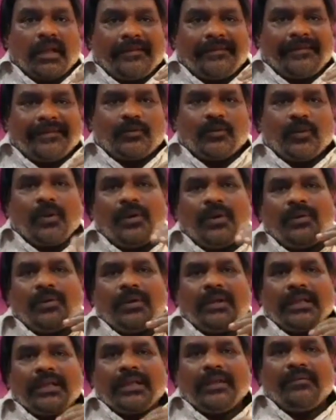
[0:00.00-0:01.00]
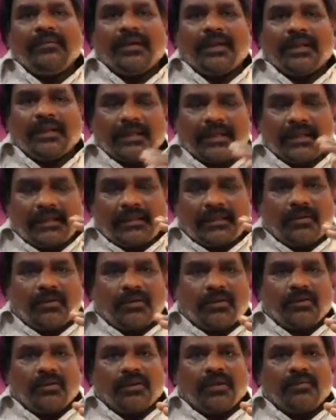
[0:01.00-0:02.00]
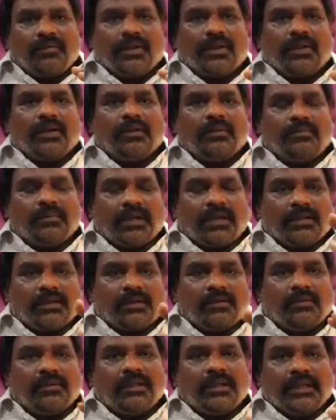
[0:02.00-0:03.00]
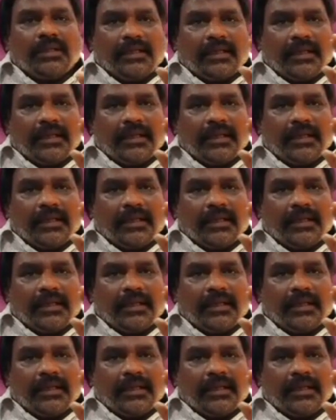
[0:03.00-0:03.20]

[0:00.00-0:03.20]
இந்த தோல் நோய் ஏன் வருது எந்த ஒரு நோய் வந்தாலும் அந்த நோய்